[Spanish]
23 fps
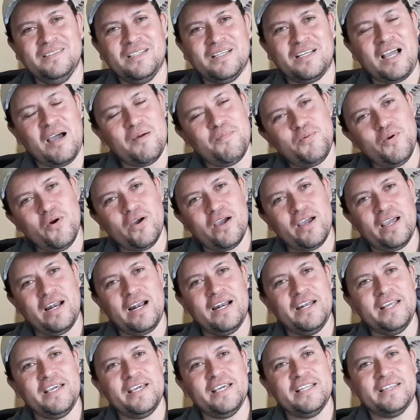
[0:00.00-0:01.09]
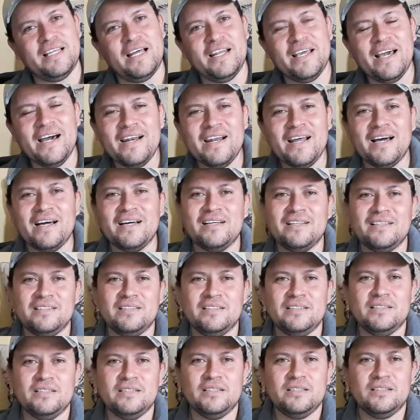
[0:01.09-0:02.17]
campeón en la liga italiana,
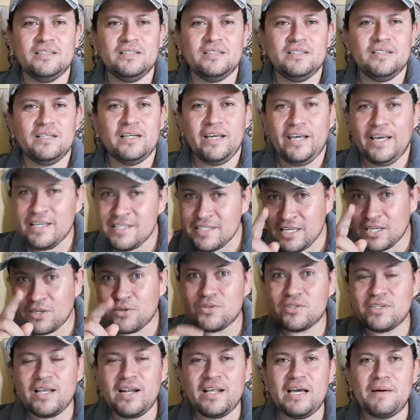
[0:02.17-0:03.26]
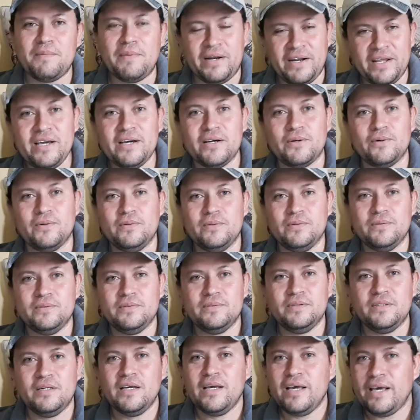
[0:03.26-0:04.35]
ese que usted le llama negro.
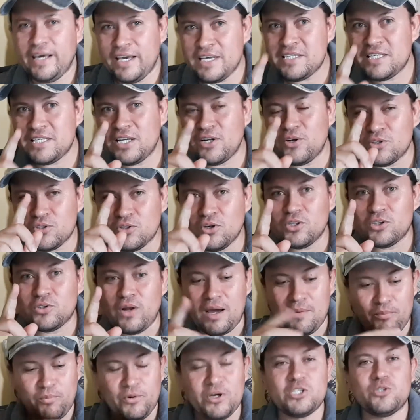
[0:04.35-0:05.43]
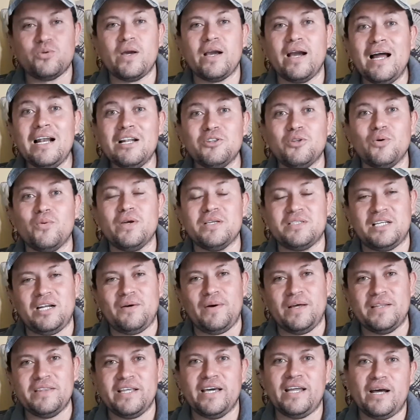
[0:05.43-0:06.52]
Ese nosotros ha puesto en alto nuestra
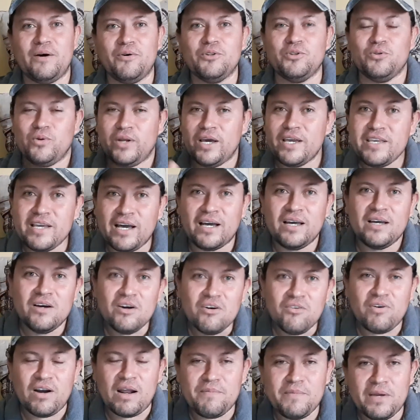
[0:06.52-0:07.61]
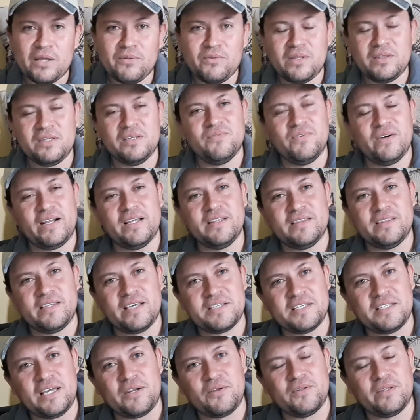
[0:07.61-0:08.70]
bandera hondureña, flameando en diferentes
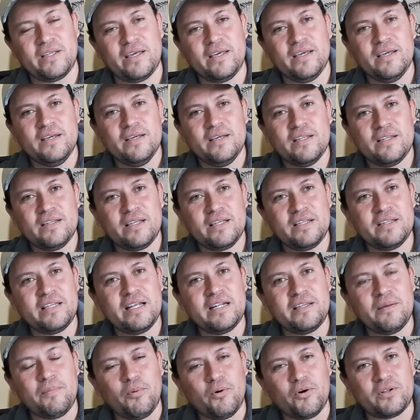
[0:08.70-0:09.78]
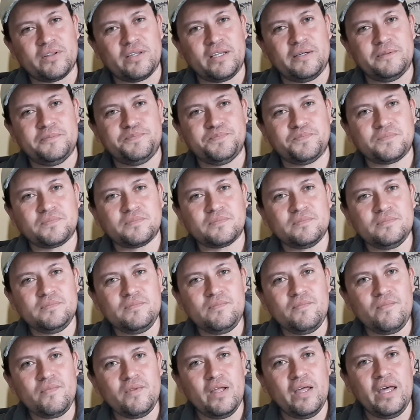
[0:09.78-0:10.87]
escenarios del deporte.
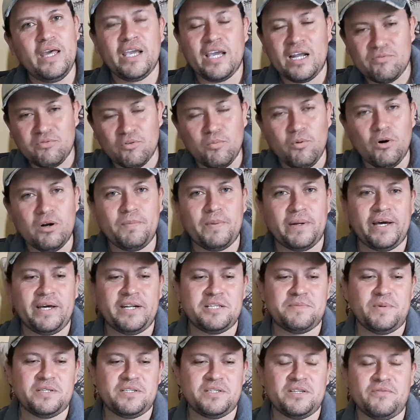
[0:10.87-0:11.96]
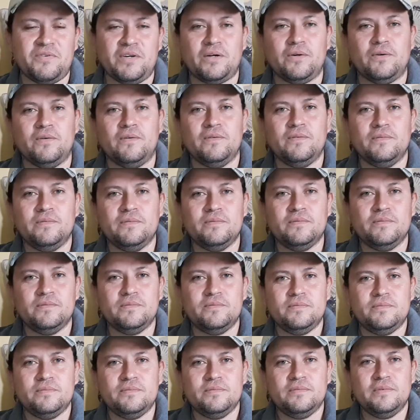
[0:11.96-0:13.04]
En el fútbol, para ser específico.
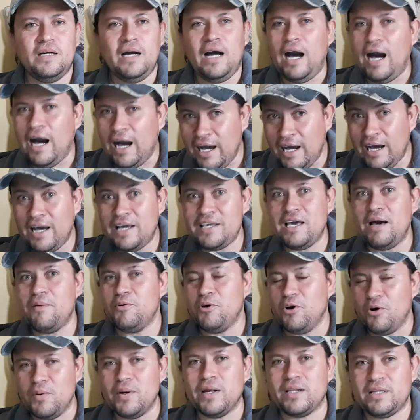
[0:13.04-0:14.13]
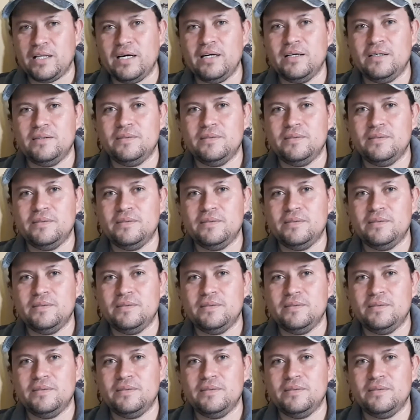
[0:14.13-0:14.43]
Ah, ya vio, ¿verdad?